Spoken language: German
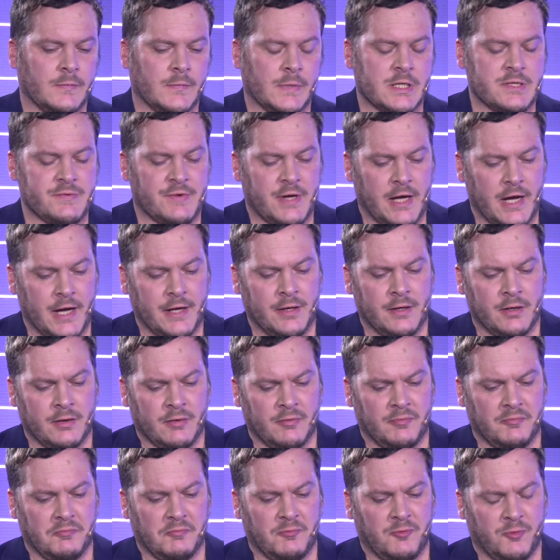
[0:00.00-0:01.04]
Das war
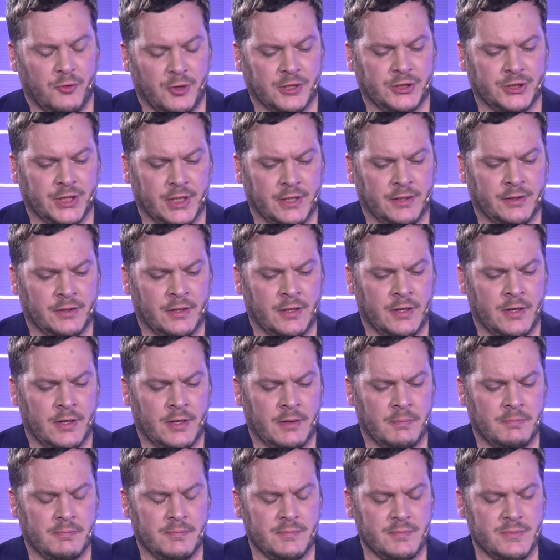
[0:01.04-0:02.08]
eine
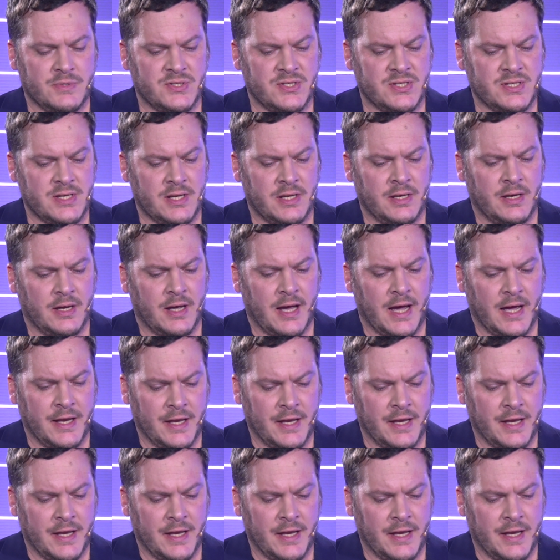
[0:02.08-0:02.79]
vorentscheidende Szene.